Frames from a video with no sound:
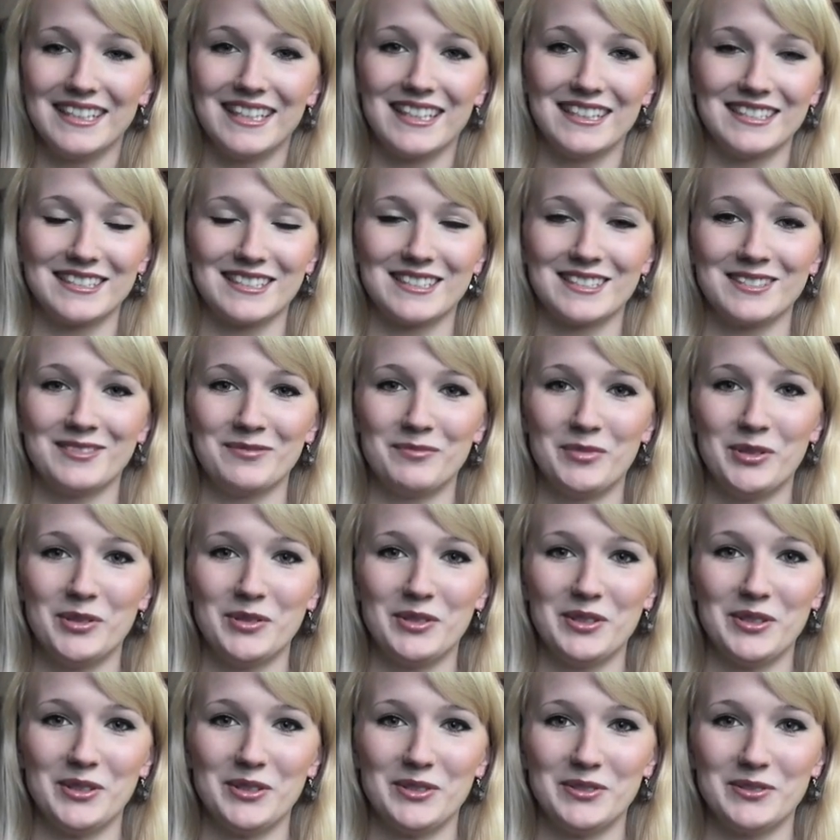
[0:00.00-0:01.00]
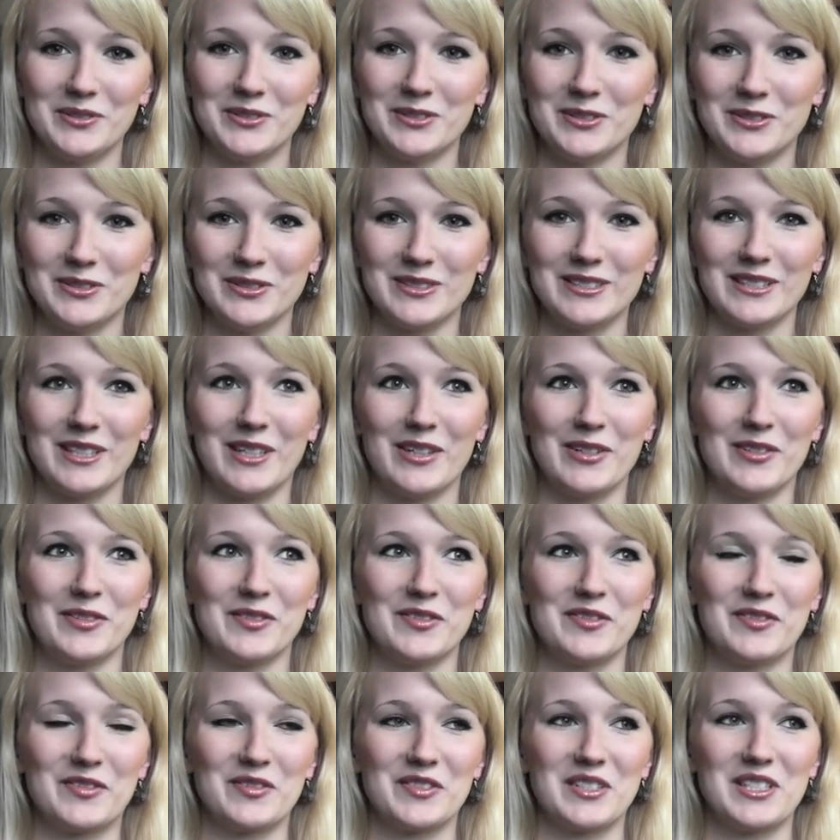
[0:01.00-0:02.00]
die ganzen Beauty-Gurus
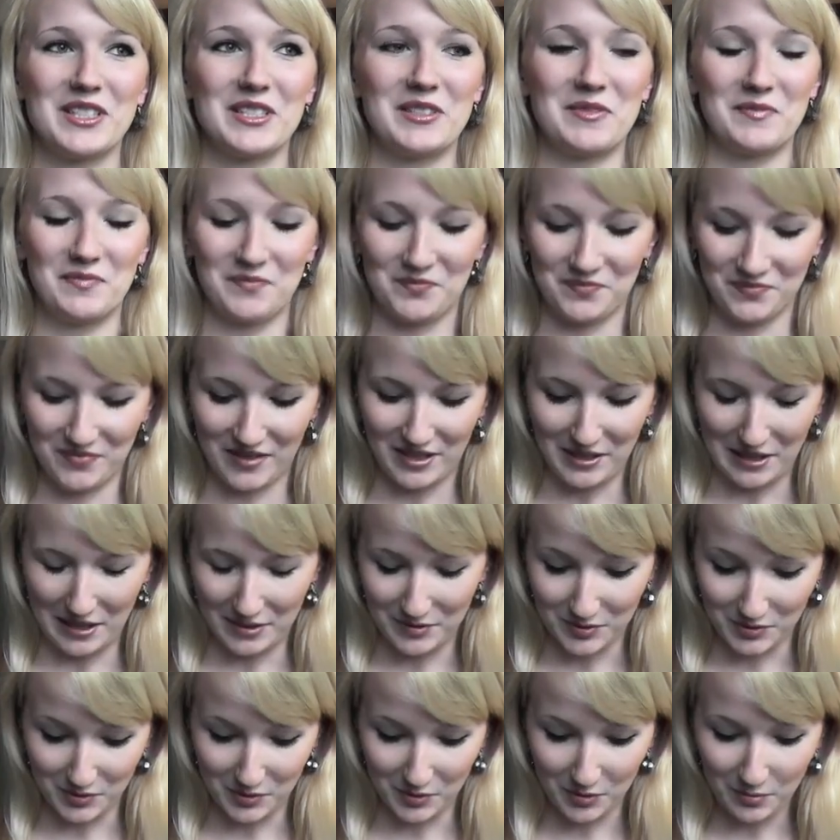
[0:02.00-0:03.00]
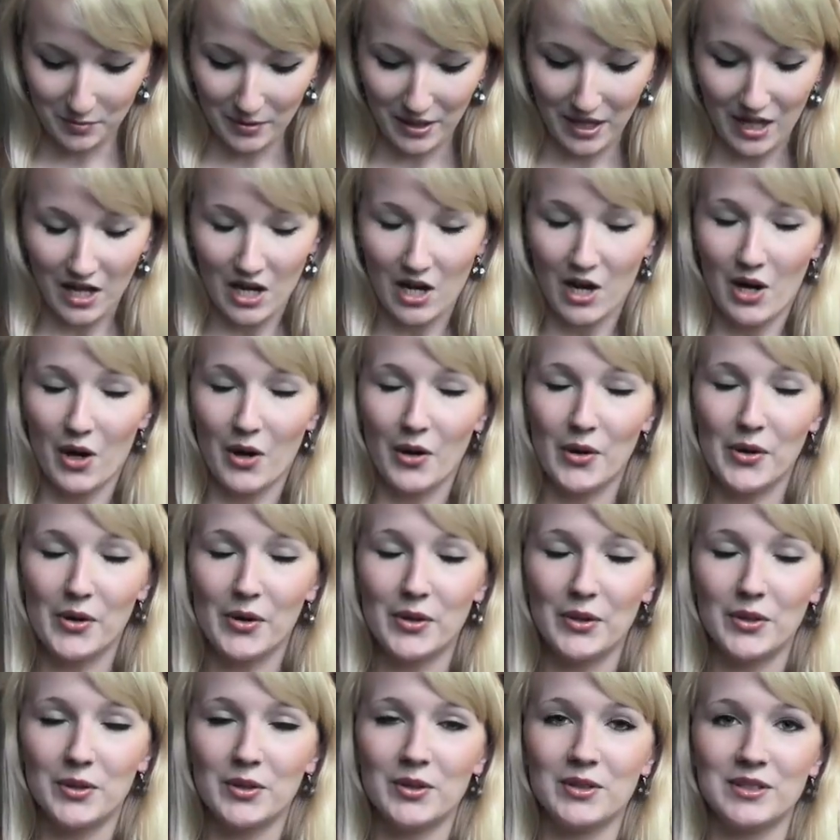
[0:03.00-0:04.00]
auf ähm, ja, YouTube.
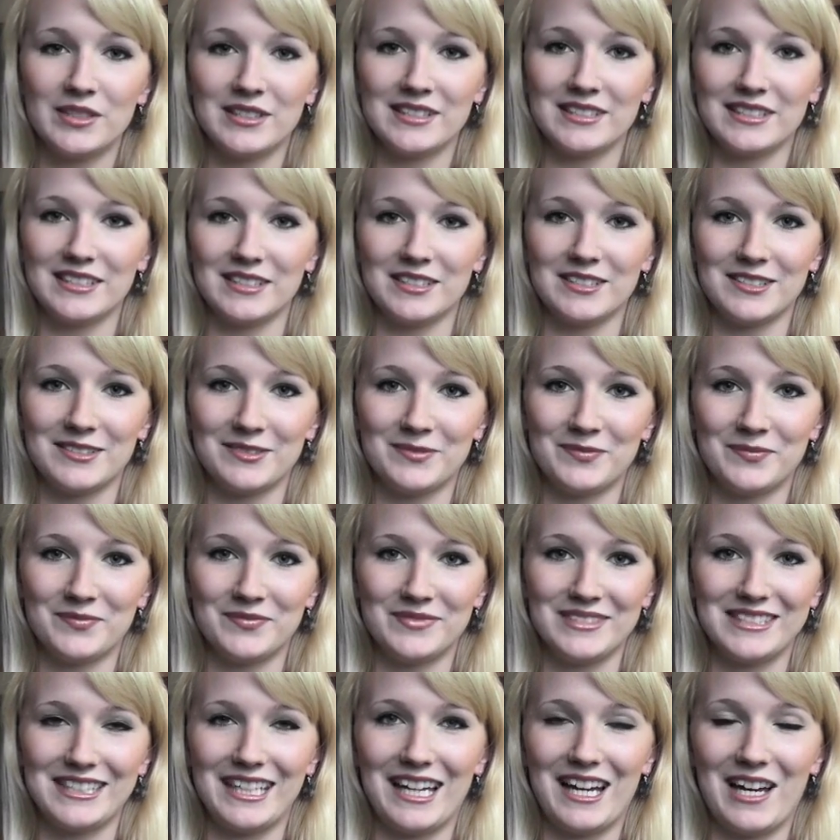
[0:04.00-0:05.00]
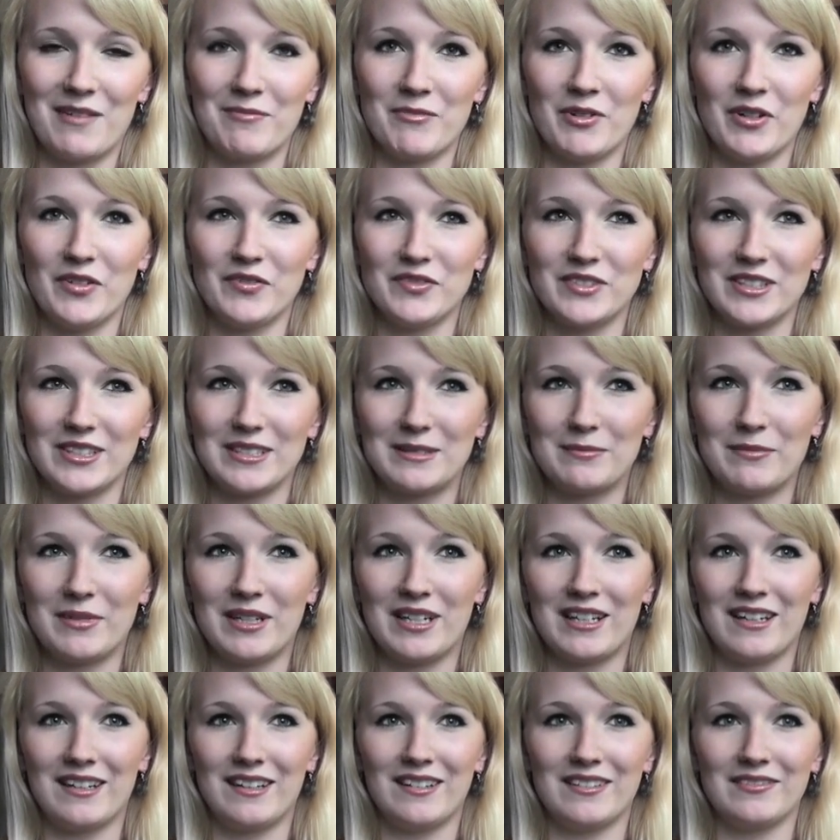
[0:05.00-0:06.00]
Und ähm, die haben öfters
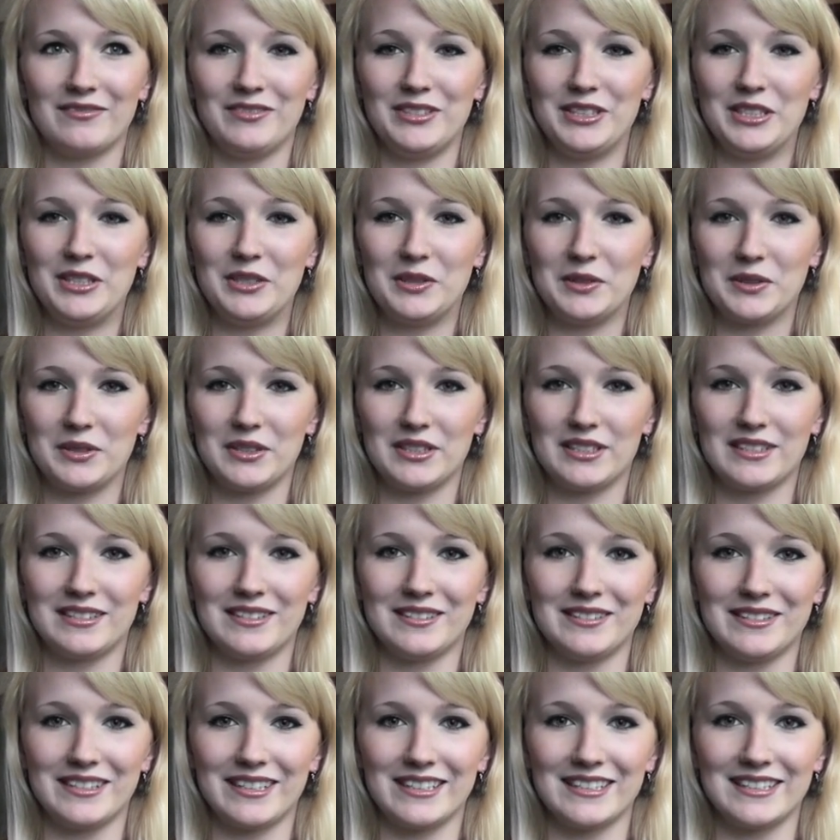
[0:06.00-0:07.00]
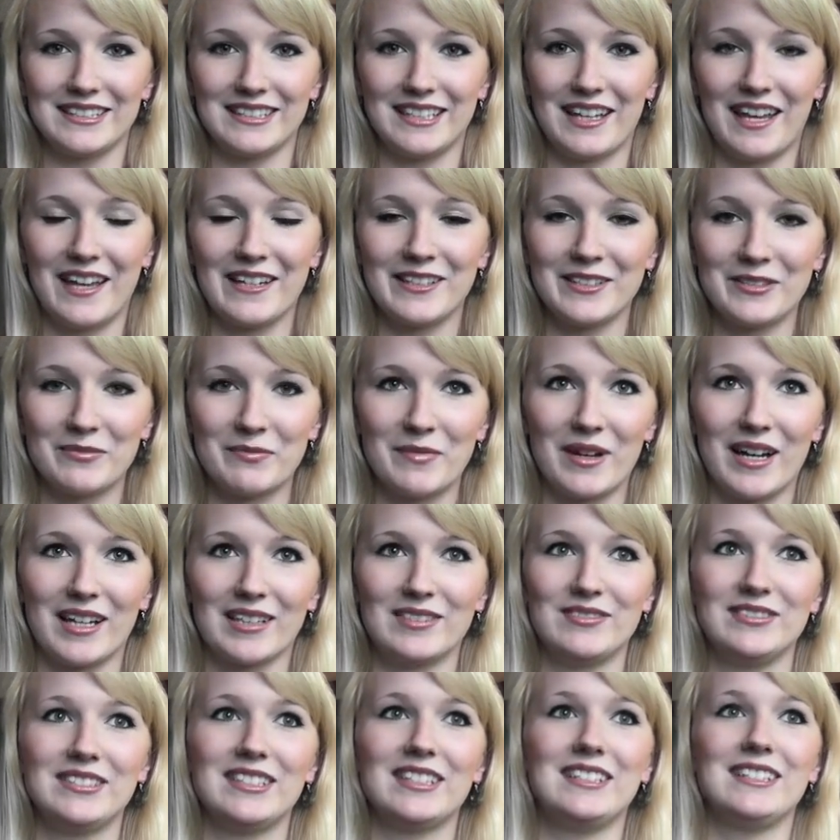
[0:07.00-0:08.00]
mal Videos zu ihren Zähnen
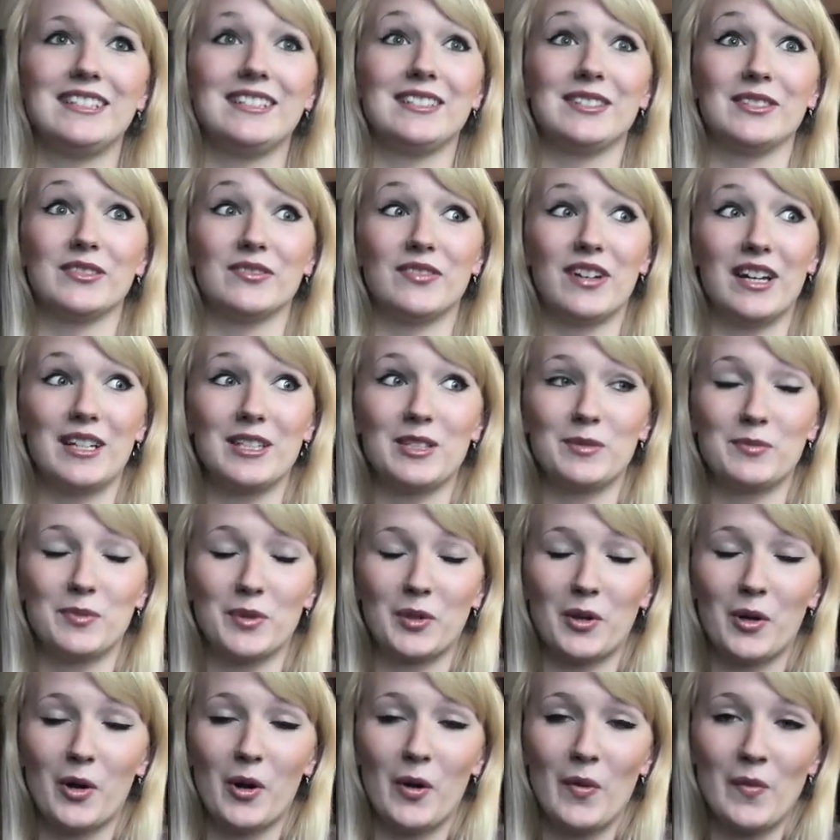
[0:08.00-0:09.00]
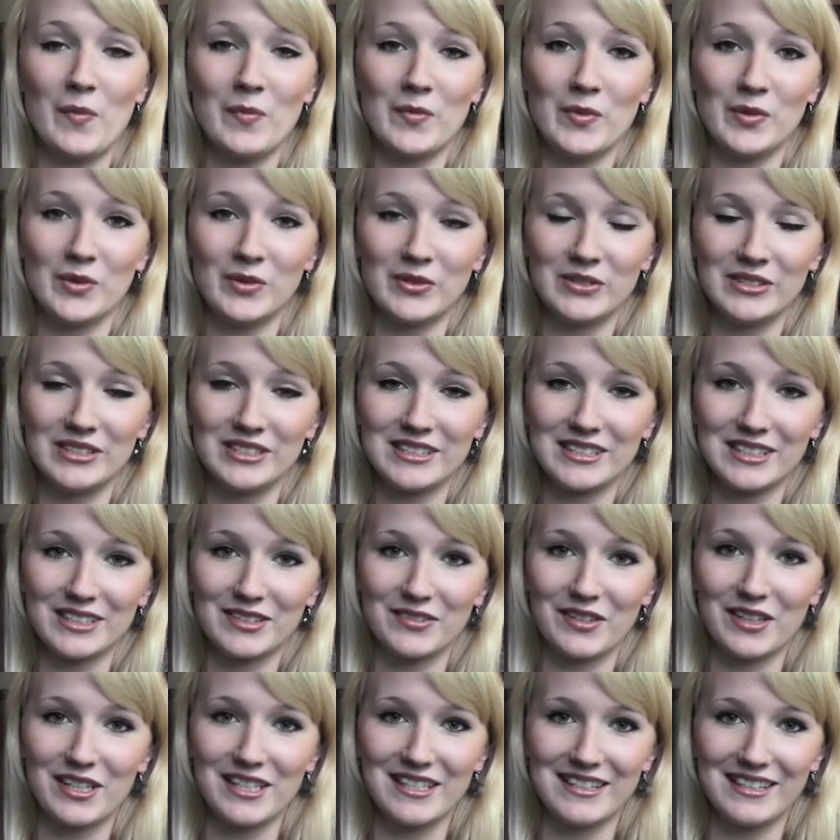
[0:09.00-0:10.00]
gemacht, wie sie die so weiß bekommen und
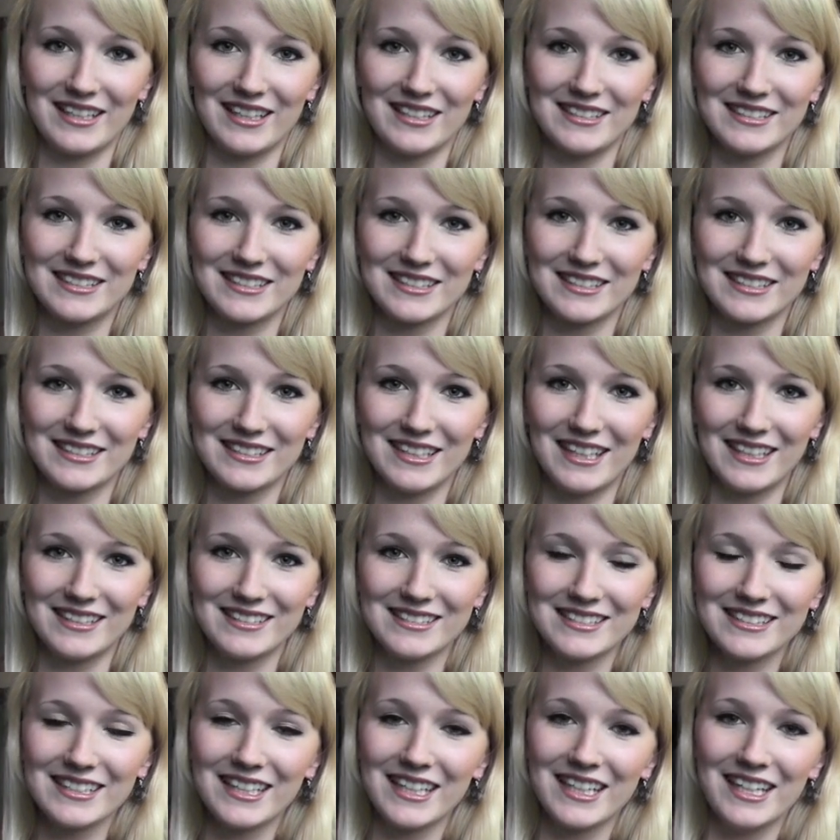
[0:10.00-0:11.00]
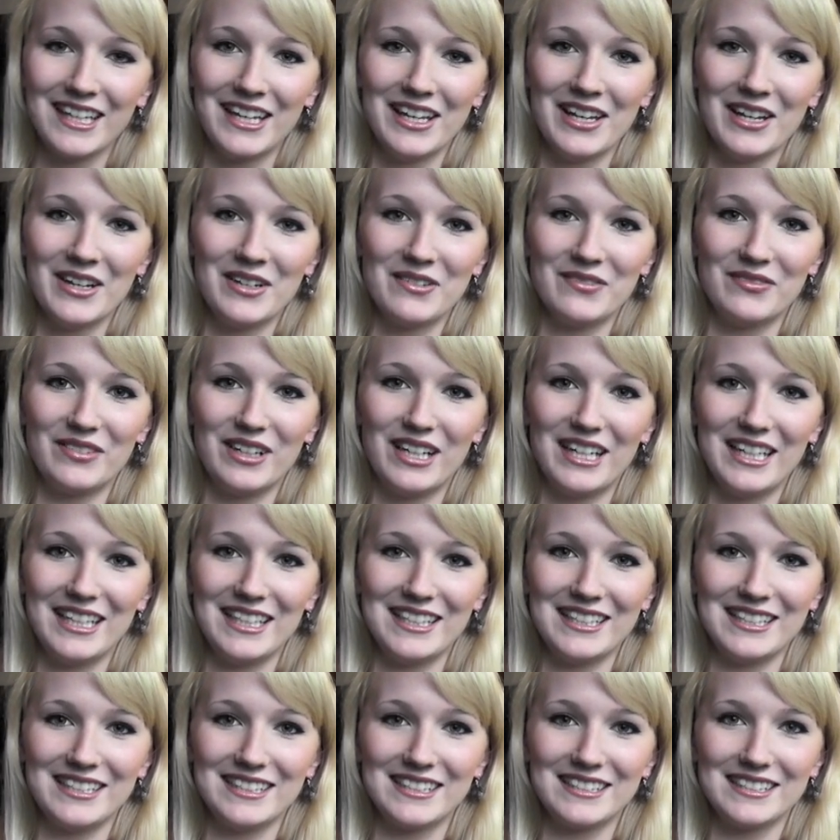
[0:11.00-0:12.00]
das fand ich sehr interessant,
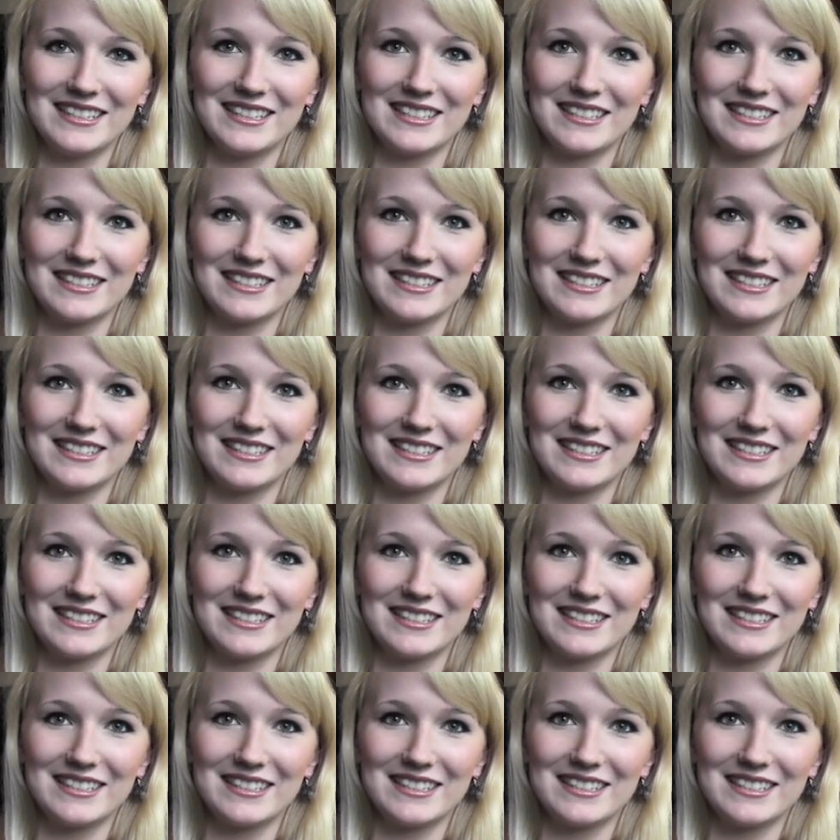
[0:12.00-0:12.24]
weil